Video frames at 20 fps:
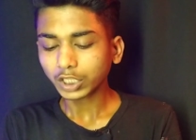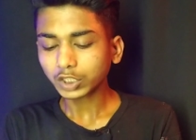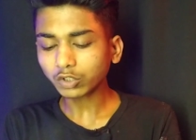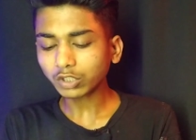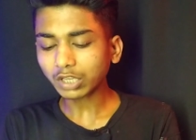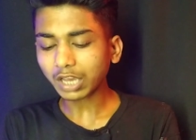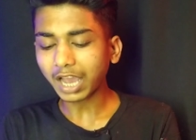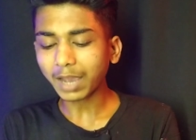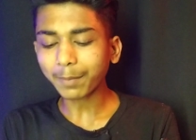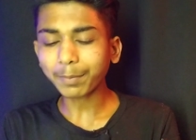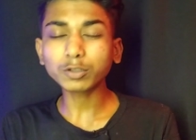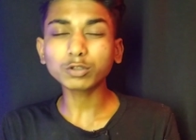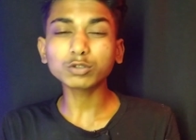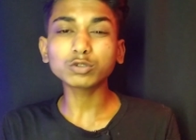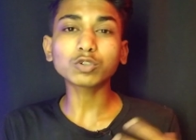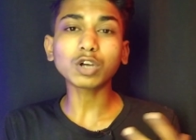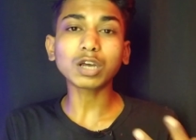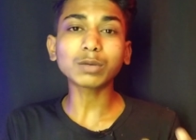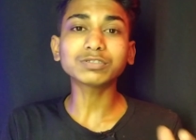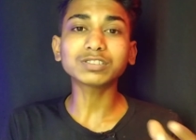तो यहाँ पर
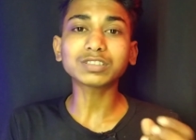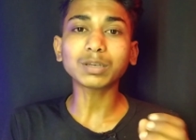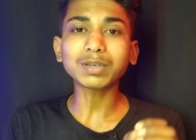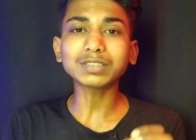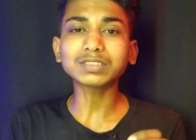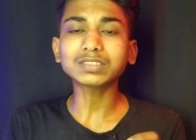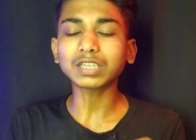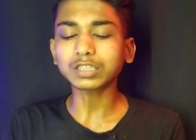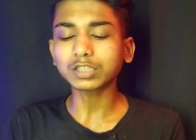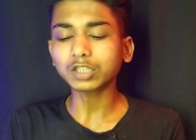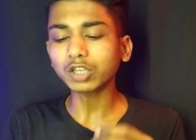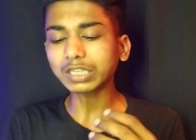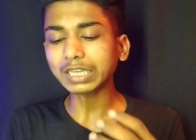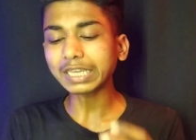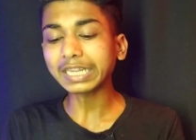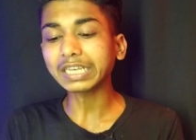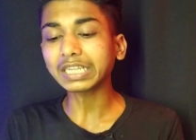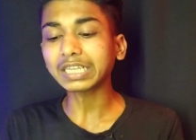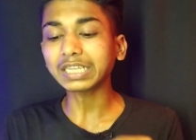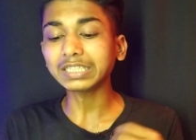दोस्तों आप समझ सकते हो कि
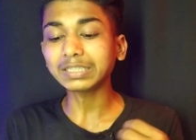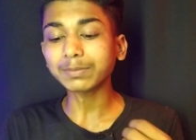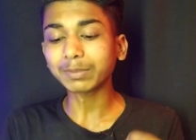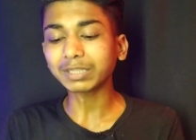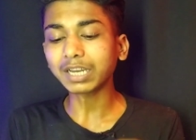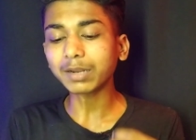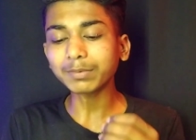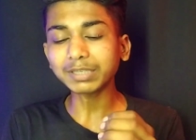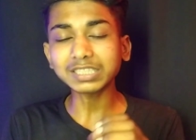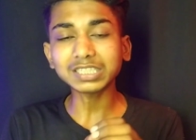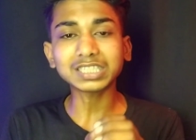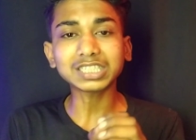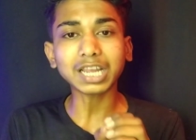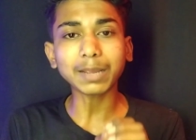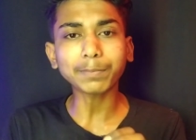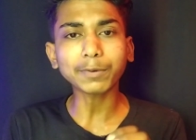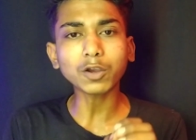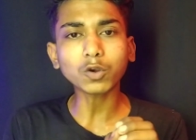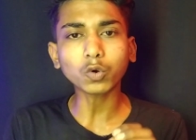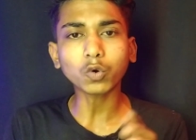इनके मतलब इस
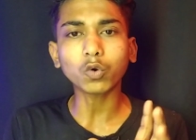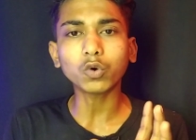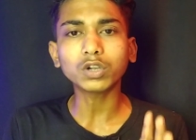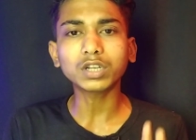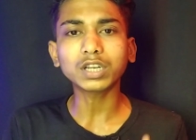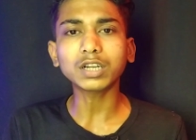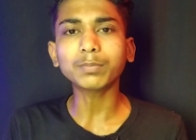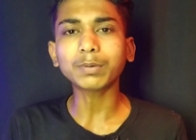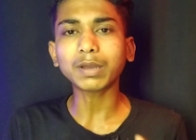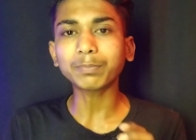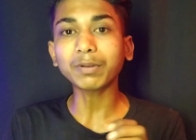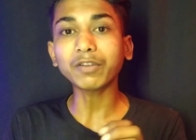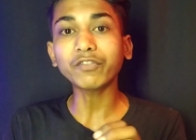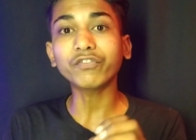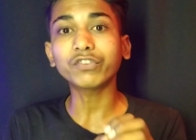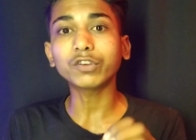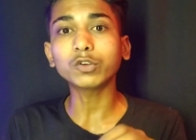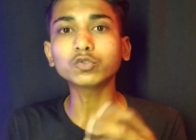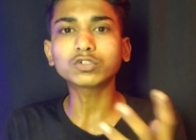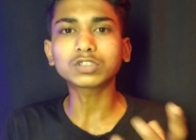टाइप के कॉन्टेंट पर
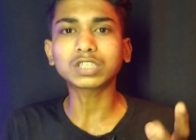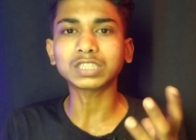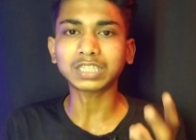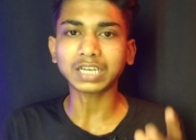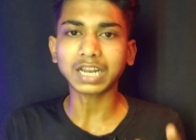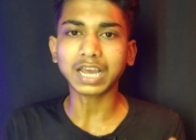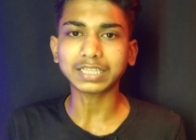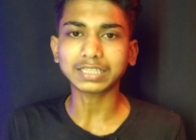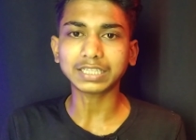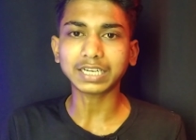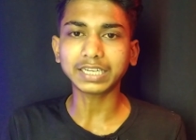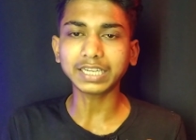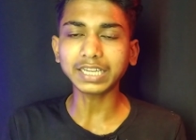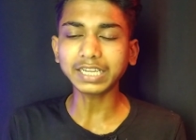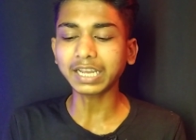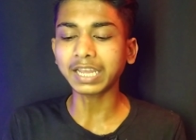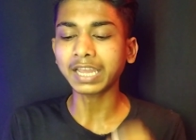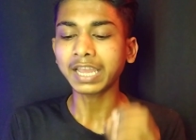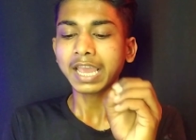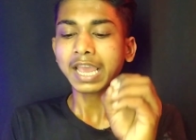व्यूज़ कितना आता है
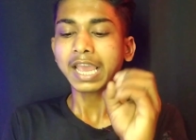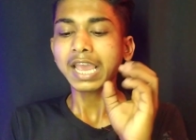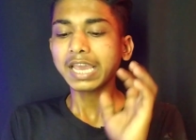ठीक है